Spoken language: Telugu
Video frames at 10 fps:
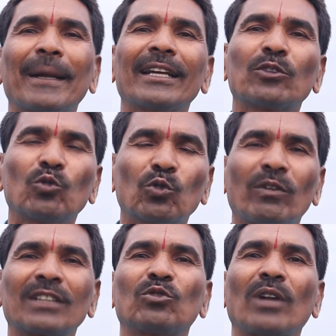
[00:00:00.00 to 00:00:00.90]

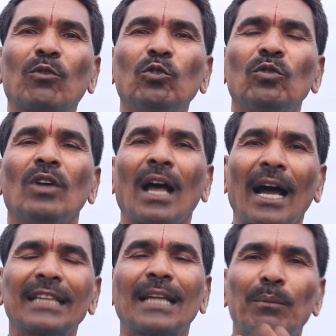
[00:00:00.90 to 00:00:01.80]
పరిగెత్తుకుంటూ వస్తున్నావు
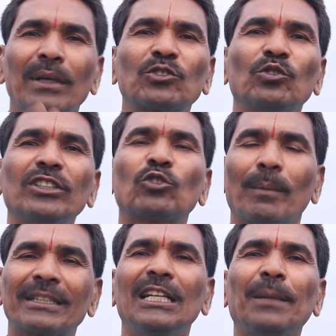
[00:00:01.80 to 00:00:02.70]
దమ్మస్తుంది
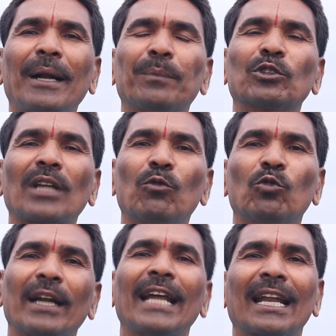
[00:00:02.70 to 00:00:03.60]
సొమసిల్లి
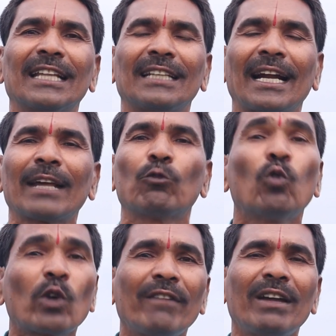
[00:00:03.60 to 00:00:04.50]
పడిపోతావు అని అన్నది అంటే
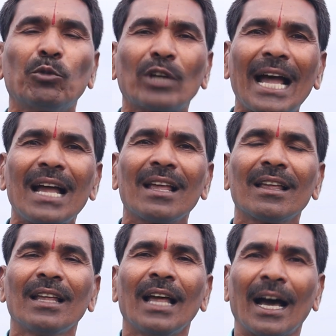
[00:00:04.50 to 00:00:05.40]
ఊకవేముండా
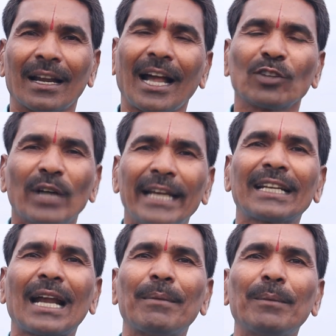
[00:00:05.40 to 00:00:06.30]

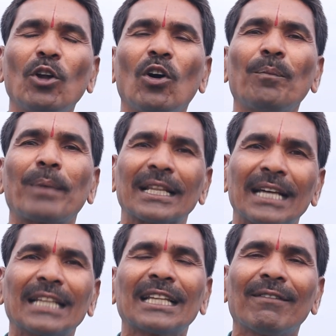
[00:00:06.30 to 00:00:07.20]
రాజుగారి గ్రామంలో
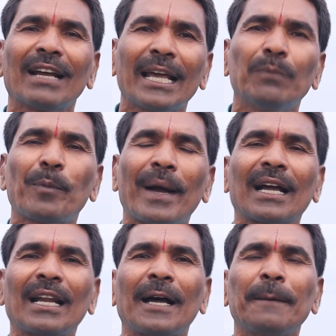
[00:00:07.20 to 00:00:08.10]
ప్రధాన దేవాలయం
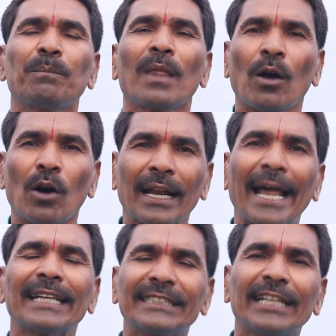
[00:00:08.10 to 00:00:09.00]
పక్కన
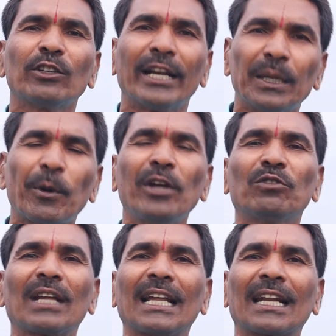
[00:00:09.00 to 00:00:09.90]
రాగి చెట్టు
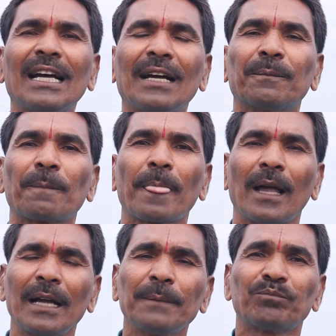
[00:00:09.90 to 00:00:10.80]
ఎండిపోయి ఉన్నదట
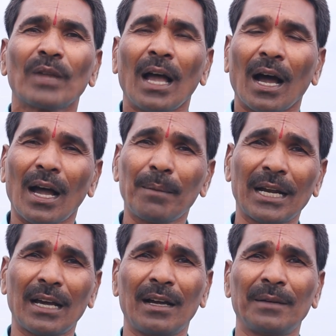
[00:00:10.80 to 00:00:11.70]
మన